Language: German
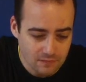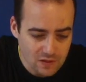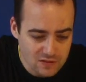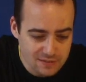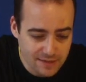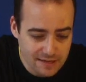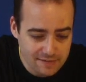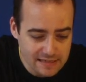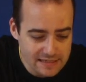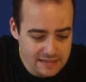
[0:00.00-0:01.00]
Und zwar,
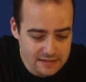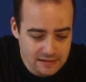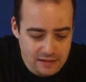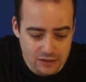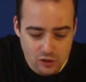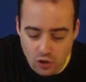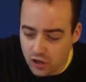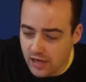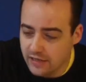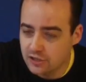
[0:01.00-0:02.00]
wenn ihr
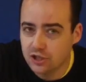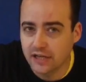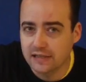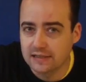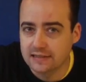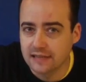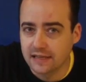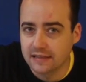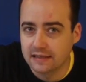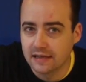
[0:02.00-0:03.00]
Neueinsteiger
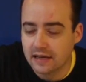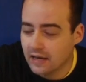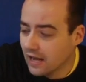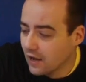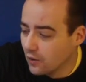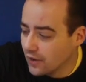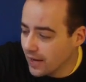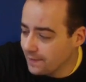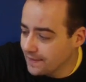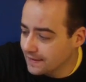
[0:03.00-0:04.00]
seid und
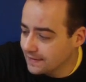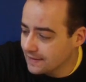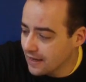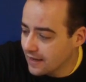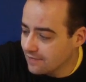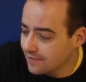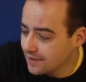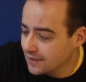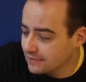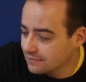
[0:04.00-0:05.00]
habt das hier
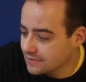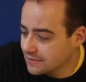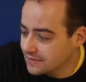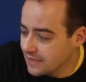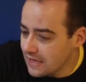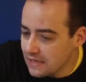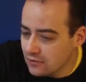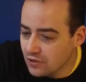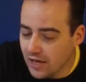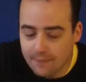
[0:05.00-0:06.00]
einfach
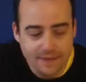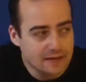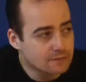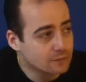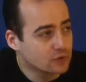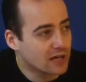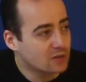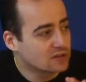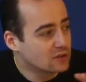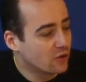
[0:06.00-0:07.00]
gesehen oder habt irgendwo
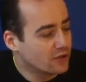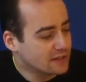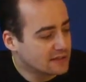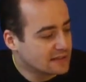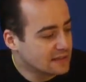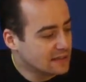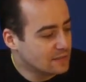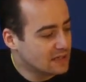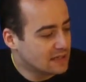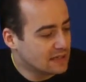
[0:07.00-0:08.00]
draußen Leute gesehen, die
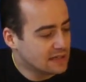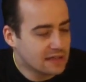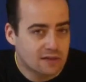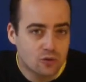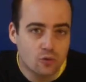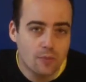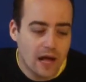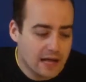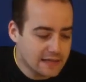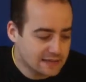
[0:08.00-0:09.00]
mit den Dingern
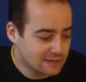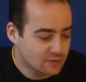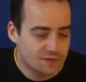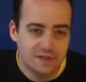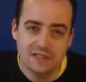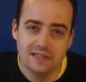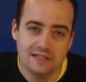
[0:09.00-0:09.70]
rumheizen und findet